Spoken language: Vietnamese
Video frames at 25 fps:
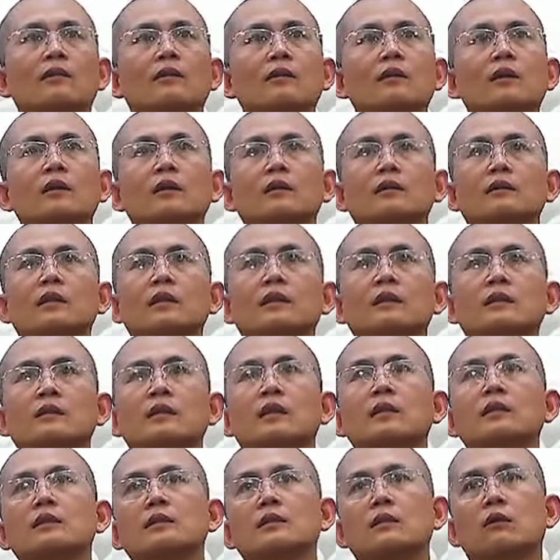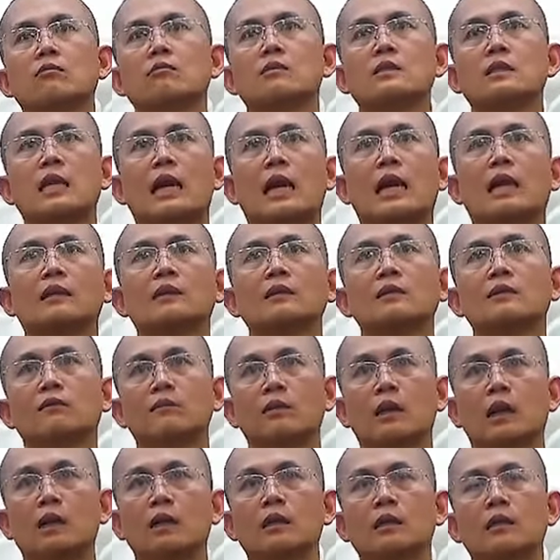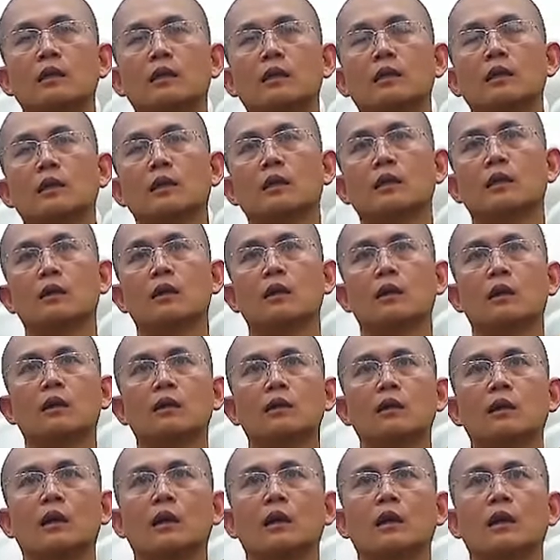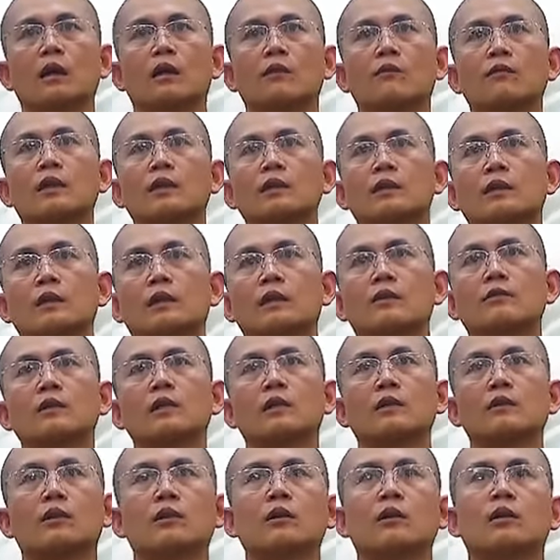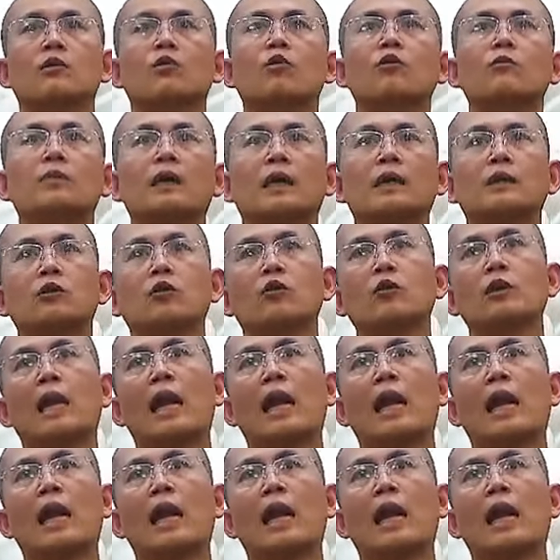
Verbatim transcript: nó rất là tịch tĩnh trong sáng như vậy còn à, vậy thì cái vị đó là hôm nay tôi